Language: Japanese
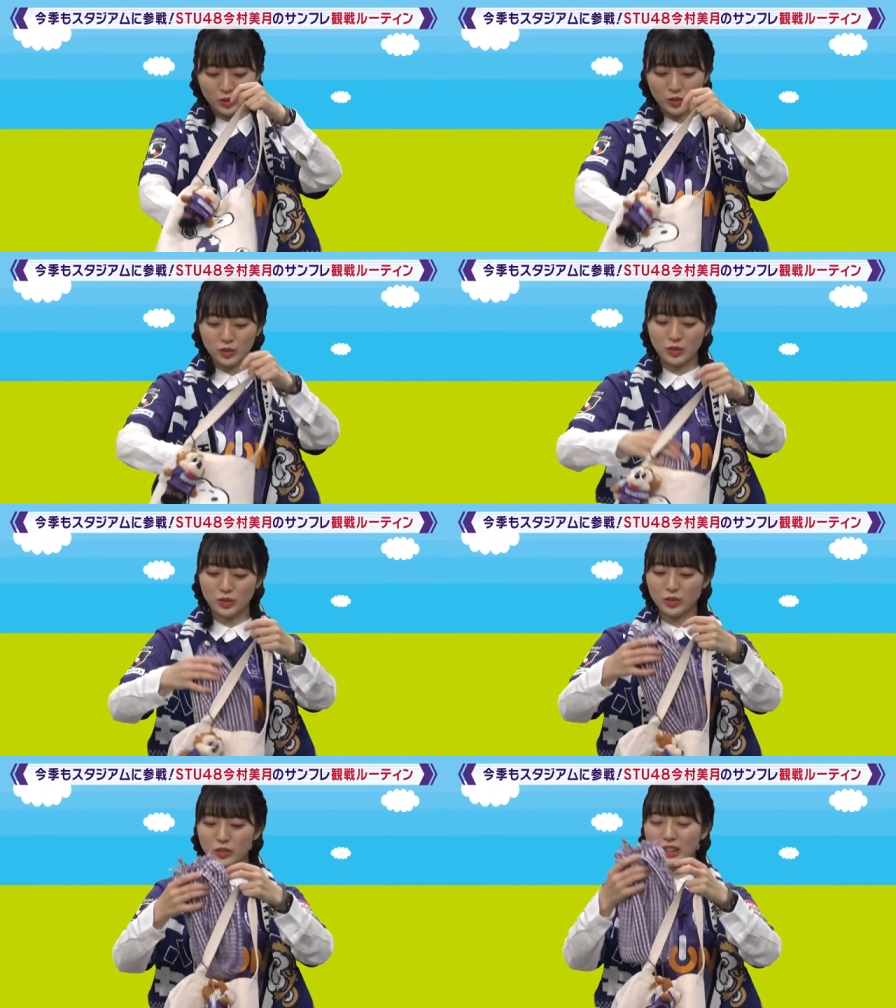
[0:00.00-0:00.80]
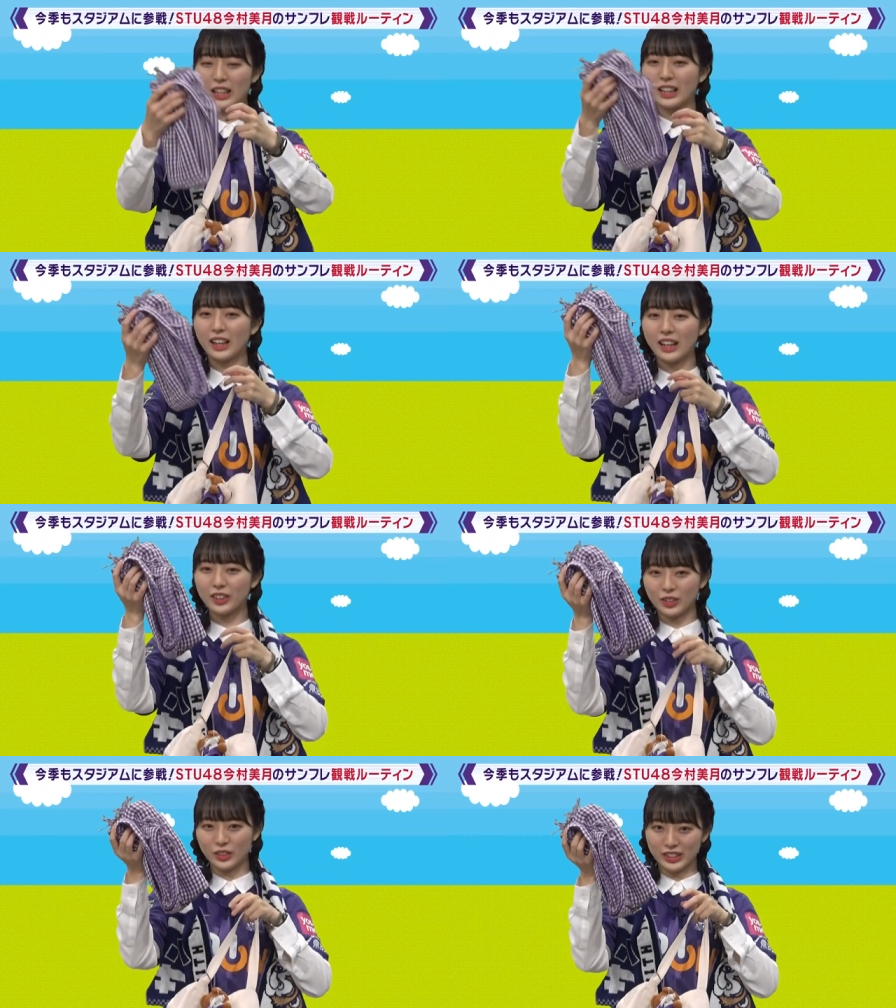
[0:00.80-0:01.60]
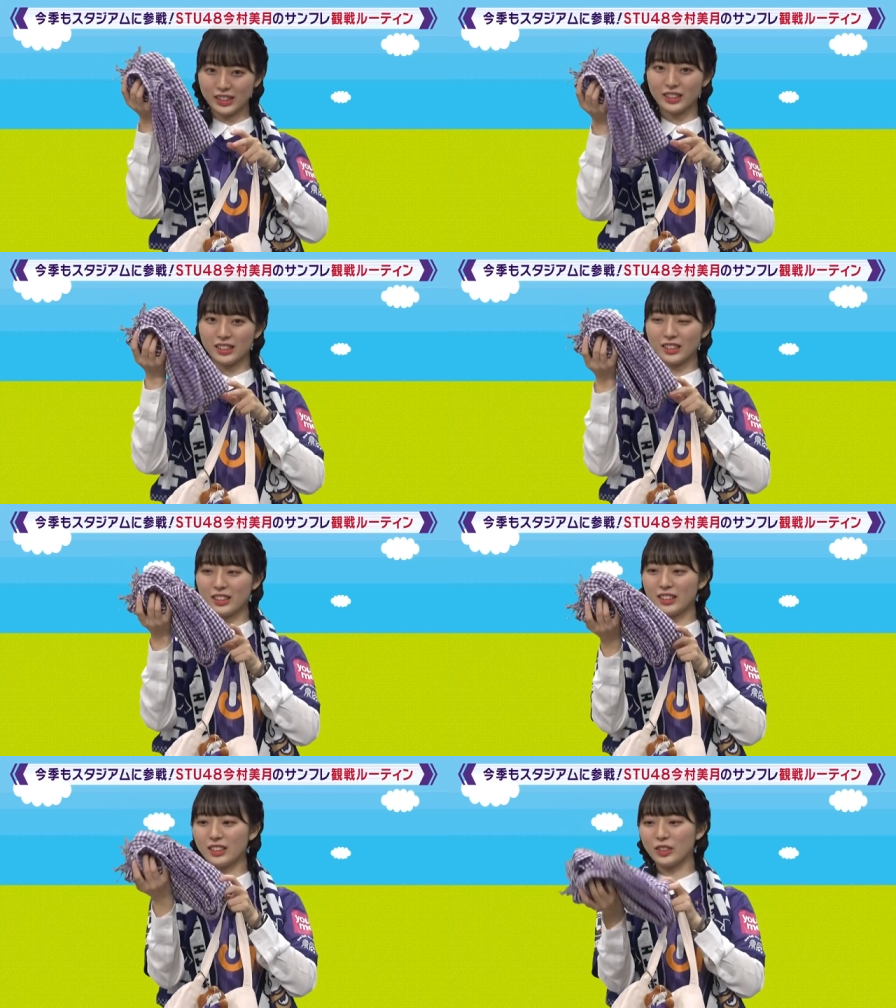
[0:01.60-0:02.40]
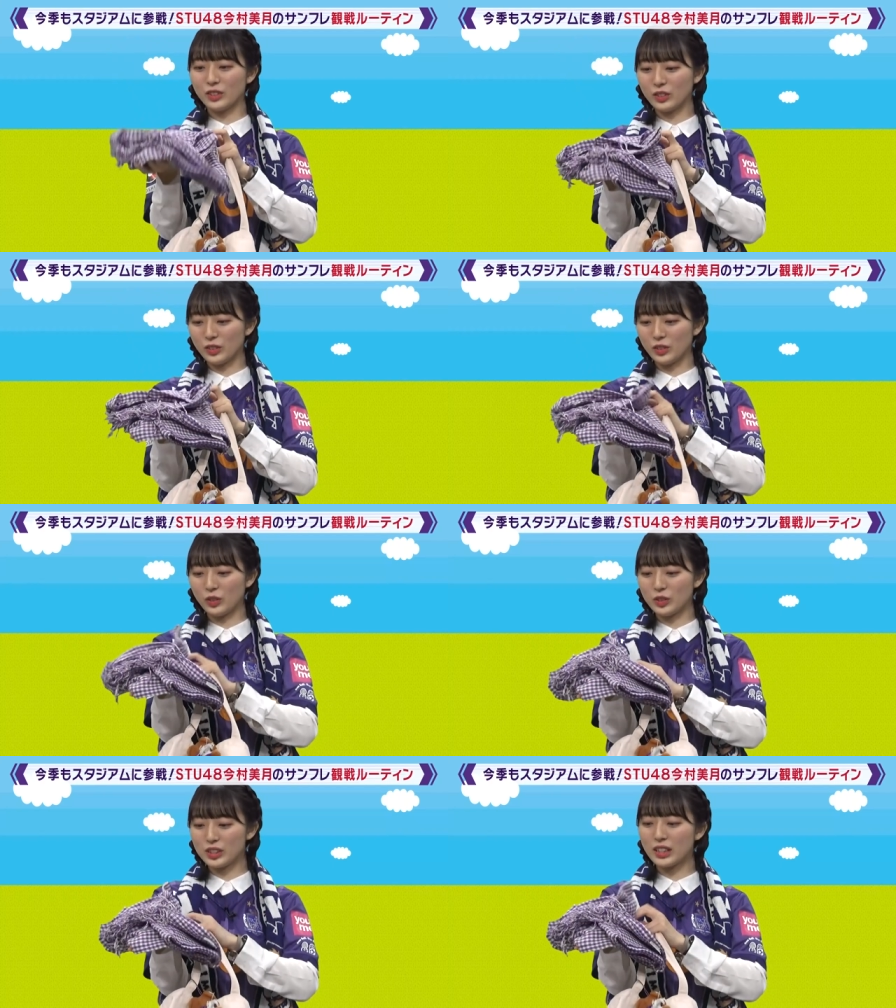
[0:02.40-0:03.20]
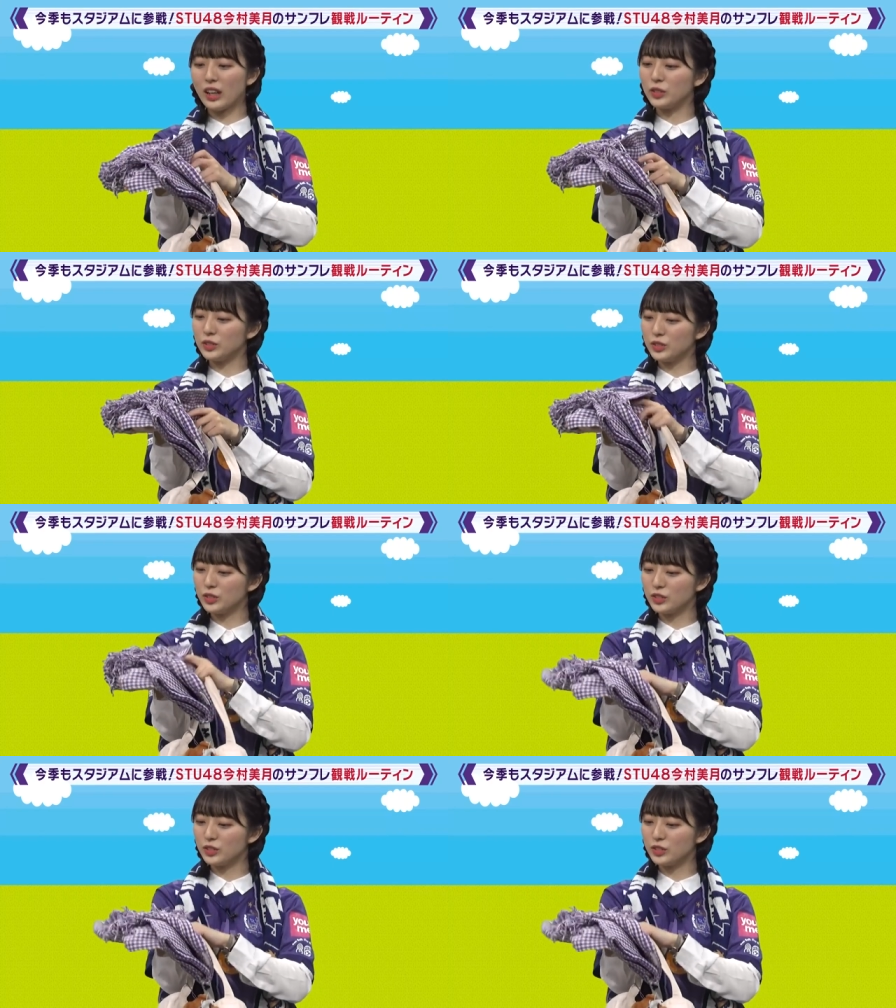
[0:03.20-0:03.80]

とかけれるように、うん、このスカーフ